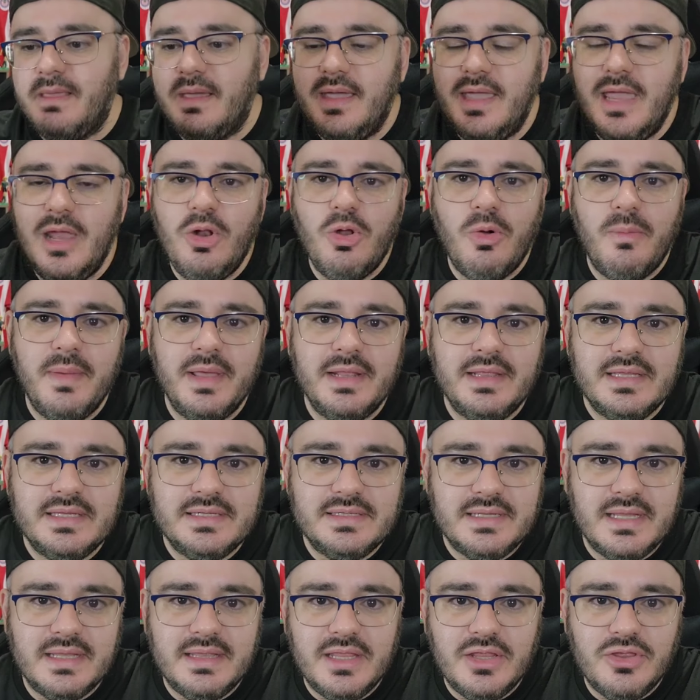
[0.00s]
y lo metes
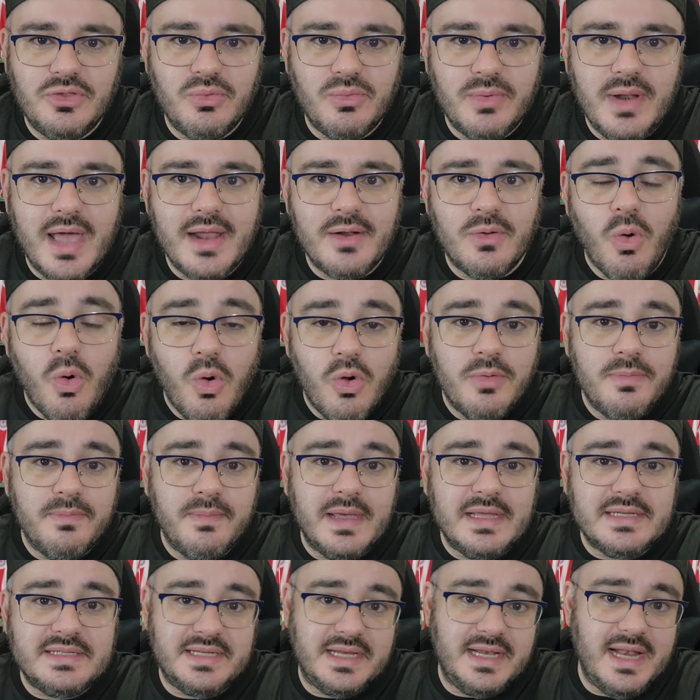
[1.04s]
de titular. Un
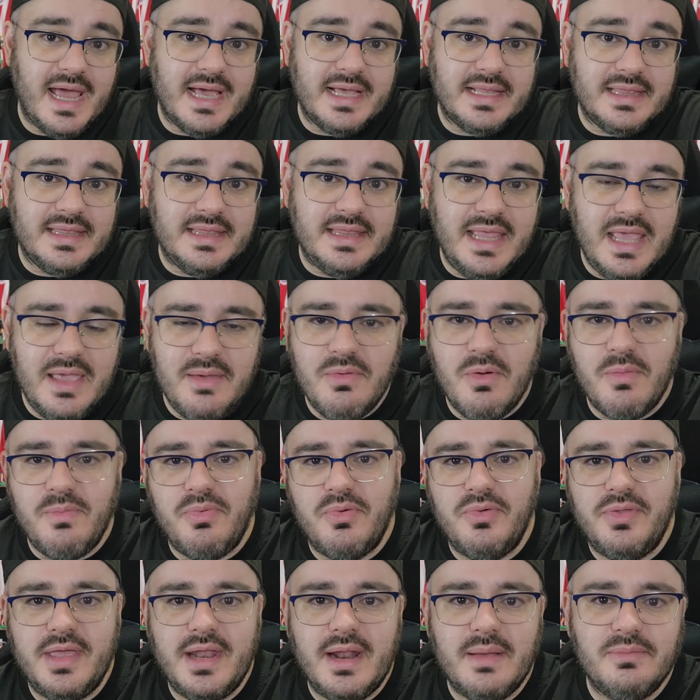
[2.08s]
mes inactivo,
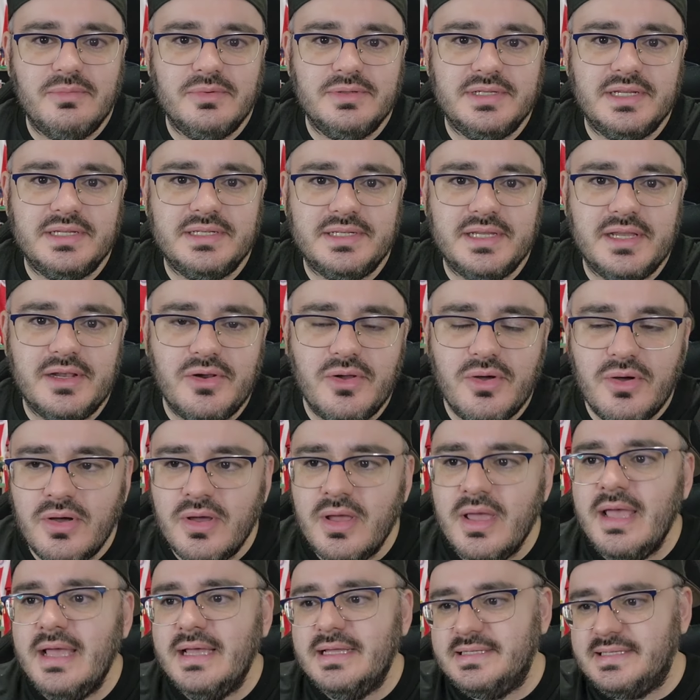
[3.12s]
pudiéramos decirlo,
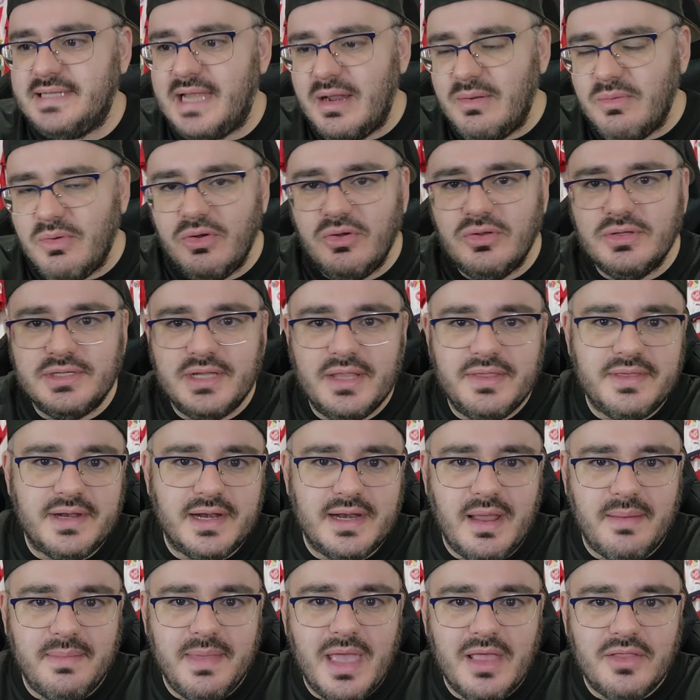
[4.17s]
salvo los
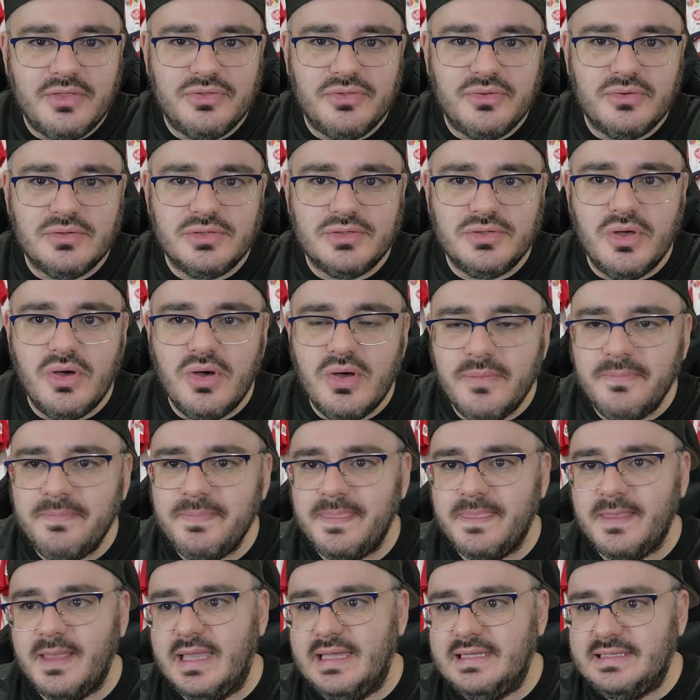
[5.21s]
entrenamientos, ¿no?
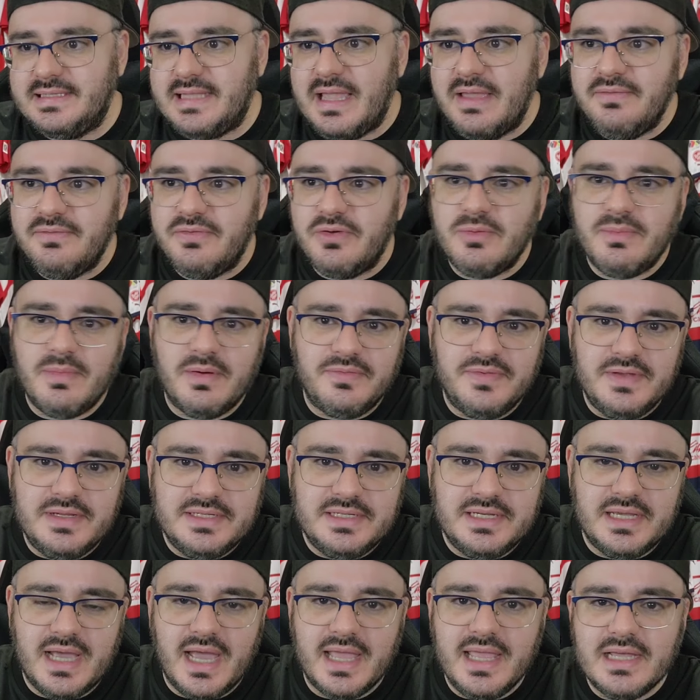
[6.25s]
Que está en forma
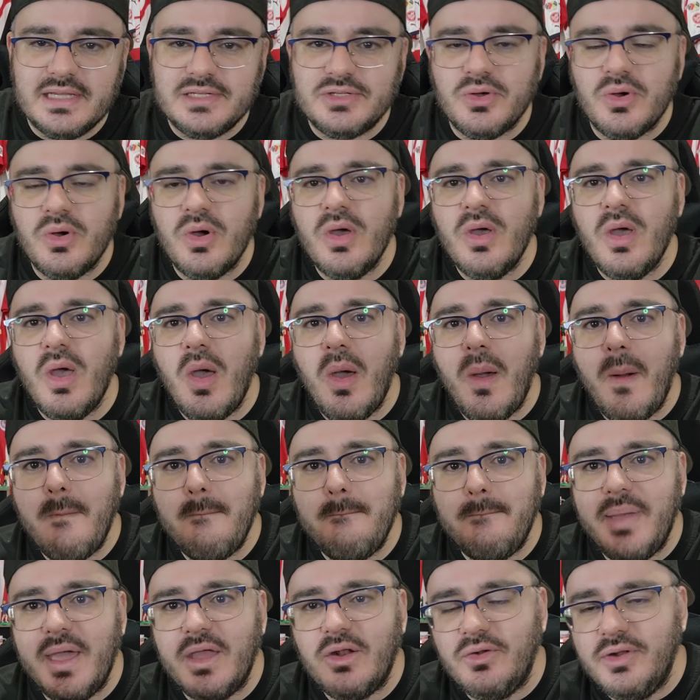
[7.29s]
física y eso.
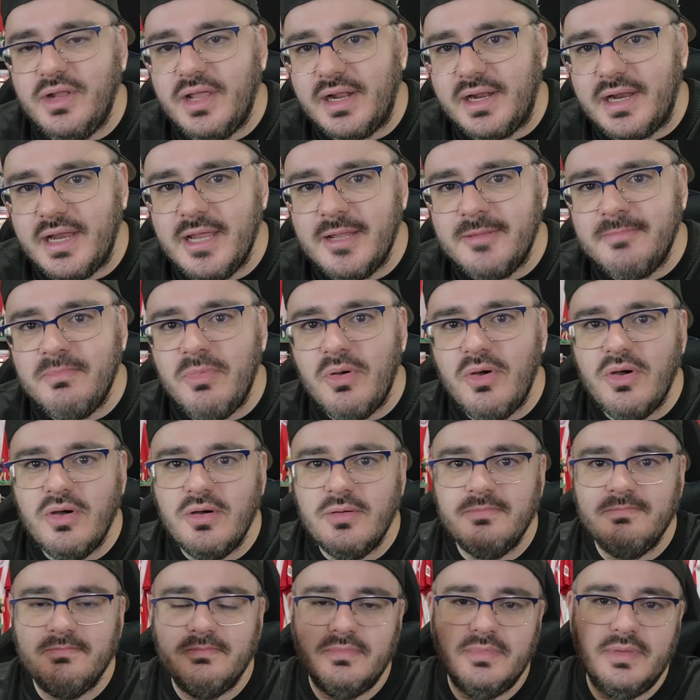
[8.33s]
Pero ni
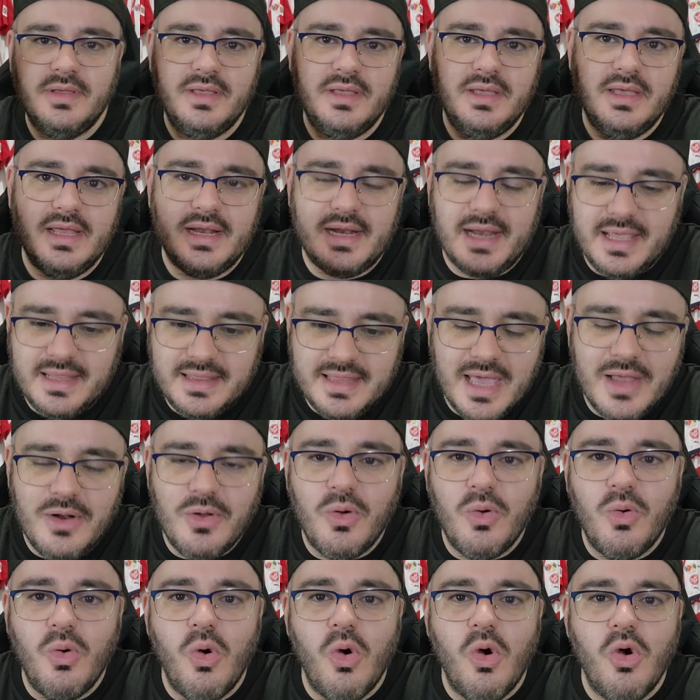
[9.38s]
ritmo, y reitero,
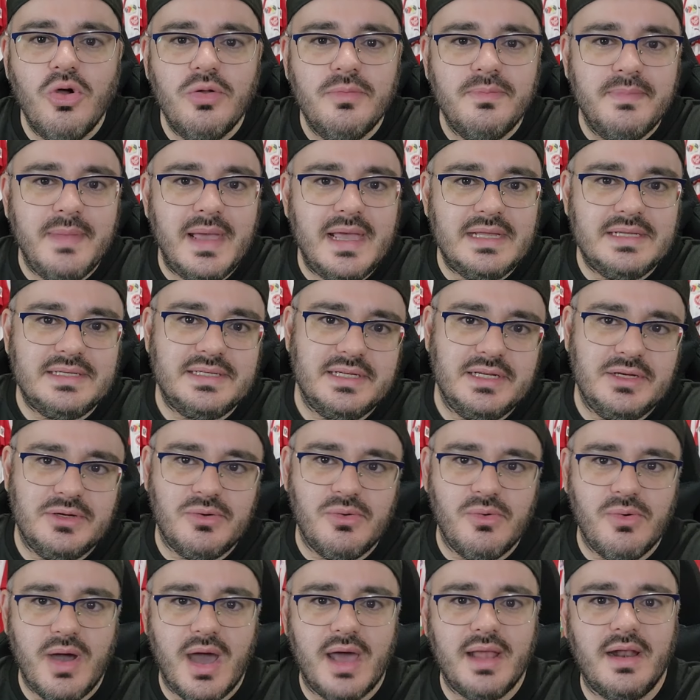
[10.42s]
un mes sin
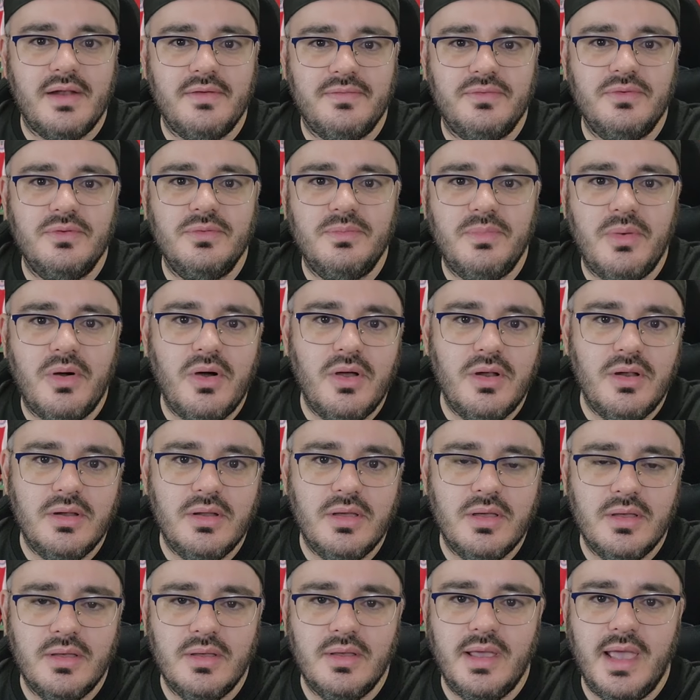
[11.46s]
jugar al fútbol
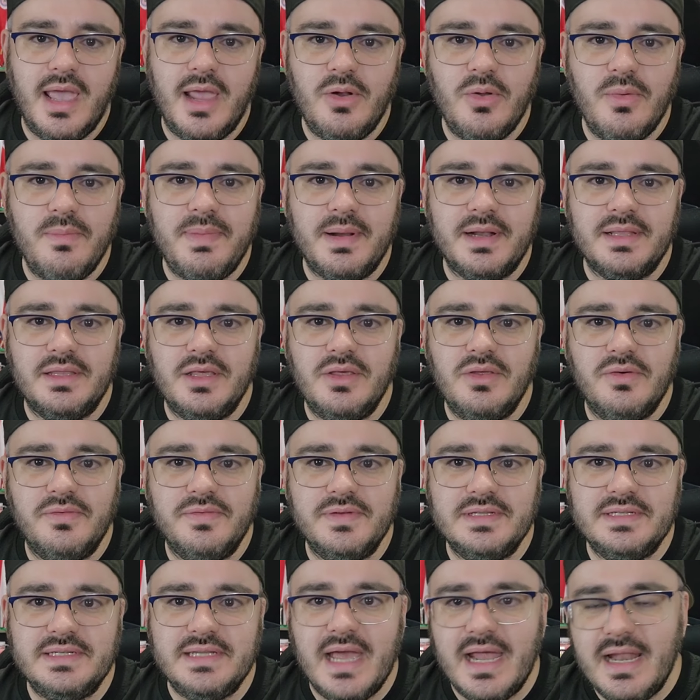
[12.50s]
en un partido
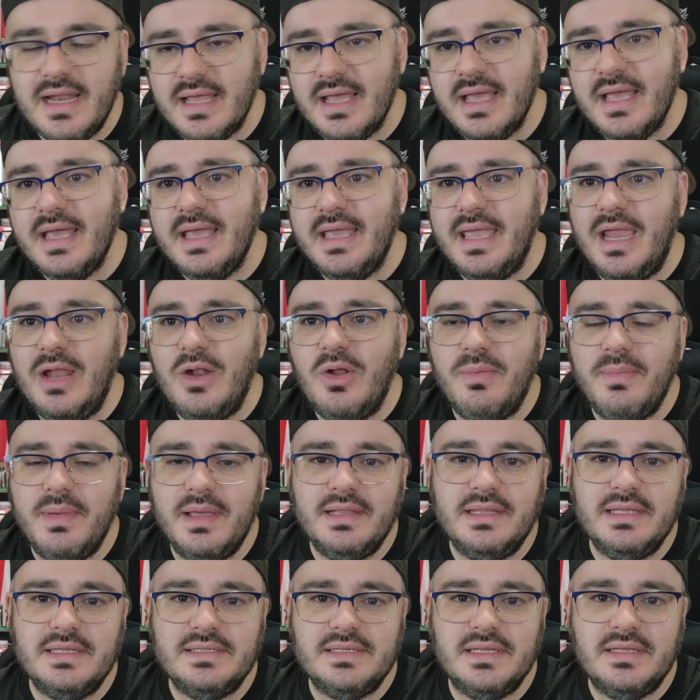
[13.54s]
oficial y lo
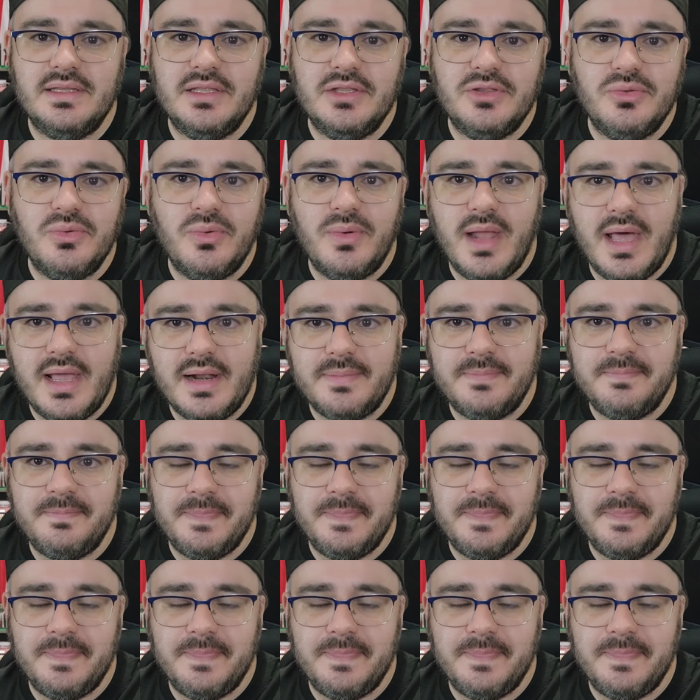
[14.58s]
metes de titular.